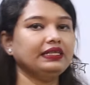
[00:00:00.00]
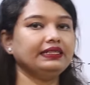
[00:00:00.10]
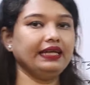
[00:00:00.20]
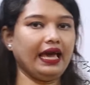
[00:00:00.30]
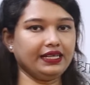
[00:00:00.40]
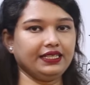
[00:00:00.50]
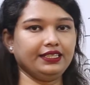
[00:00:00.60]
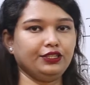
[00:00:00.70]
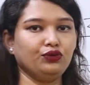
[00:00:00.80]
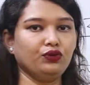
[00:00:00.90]
রিটেন
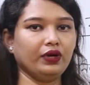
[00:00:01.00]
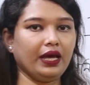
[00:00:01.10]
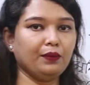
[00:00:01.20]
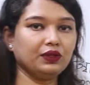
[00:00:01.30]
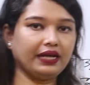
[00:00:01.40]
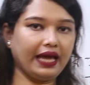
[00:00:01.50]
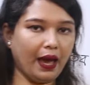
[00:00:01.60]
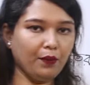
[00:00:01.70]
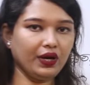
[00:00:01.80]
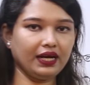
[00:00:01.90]
একসাথে শুরু করে এবং তারা
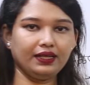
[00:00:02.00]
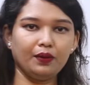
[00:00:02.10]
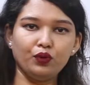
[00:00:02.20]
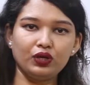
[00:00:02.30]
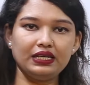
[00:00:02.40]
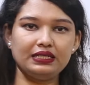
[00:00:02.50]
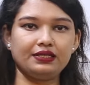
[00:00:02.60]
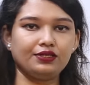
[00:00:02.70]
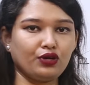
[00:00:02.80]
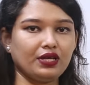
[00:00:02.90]
এমন একটা বুক লিস্ট
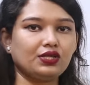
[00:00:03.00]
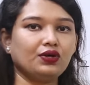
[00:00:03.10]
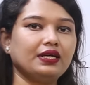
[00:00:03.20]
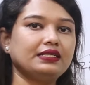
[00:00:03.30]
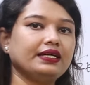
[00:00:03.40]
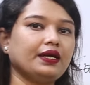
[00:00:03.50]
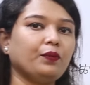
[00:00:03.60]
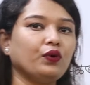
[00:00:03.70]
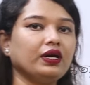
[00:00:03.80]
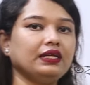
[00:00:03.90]
চয়েস করে যেটা
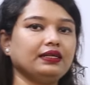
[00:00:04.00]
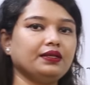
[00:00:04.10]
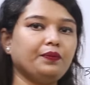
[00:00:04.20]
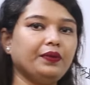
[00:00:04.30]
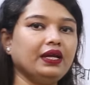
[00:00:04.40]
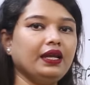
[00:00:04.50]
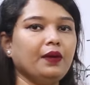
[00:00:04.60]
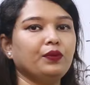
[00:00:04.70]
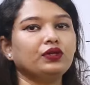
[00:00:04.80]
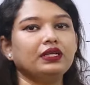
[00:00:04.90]
পড়লে তাদের প্রিলি
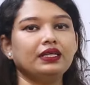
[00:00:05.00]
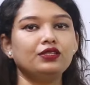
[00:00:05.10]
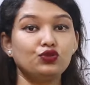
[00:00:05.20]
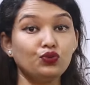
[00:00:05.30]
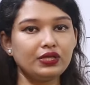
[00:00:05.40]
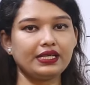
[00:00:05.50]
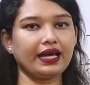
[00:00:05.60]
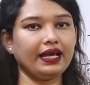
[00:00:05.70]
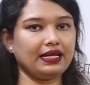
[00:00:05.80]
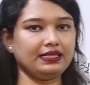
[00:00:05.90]
এবং রিটেন দুই
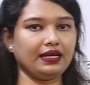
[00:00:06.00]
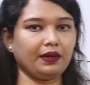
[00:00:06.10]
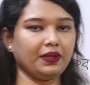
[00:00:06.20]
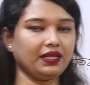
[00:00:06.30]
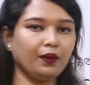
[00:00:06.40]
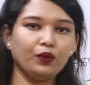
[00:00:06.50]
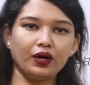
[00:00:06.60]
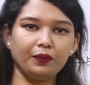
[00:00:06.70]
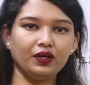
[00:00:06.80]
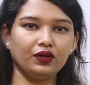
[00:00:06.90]
জায়গায় কাজে লাগবে তারা
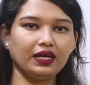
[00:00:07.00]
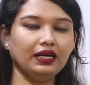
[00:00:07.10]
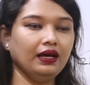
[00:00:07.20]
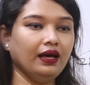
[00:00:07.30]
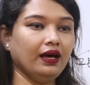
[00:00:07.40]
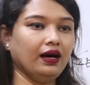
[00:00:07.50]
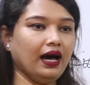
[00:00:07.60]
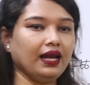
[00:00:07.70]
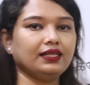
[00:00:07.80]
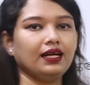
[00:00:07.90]
বোকামি করে
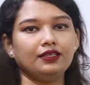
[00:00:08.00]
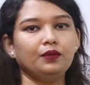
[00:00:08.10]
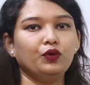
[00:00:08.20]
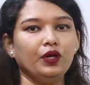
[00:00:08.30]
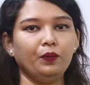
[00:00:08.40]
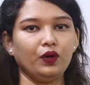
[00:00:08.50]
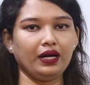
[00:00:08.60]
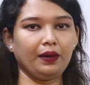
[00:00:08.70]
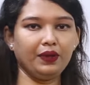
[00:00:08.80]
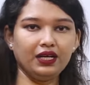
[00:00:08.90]
আলাদা আলাদা বই পড়ে
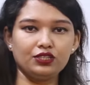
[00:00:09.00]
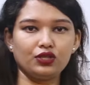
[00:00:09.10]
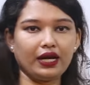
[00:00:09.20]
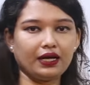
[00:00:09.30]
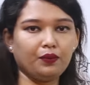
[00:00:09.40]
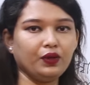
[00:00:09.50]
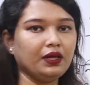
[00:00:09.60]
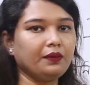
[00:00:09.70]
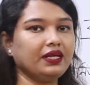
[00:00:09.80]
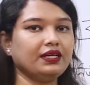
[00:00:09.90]
না প্রিলির জন্য একটা বই
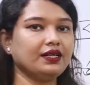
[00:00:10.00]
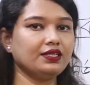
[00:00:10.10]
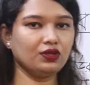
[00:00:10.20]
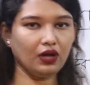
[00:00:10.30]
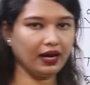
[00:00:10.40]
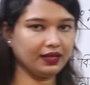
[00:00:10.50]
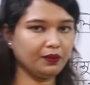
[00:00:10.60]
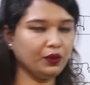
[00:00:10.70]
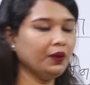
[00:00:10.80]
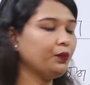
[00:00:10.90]
কিংবা রিটেনের জন্য আলাদা
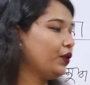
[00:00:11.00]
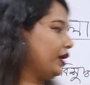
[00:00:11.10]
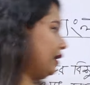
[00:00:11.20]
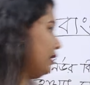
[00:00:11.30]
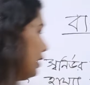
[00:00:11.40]
বই পড়ে না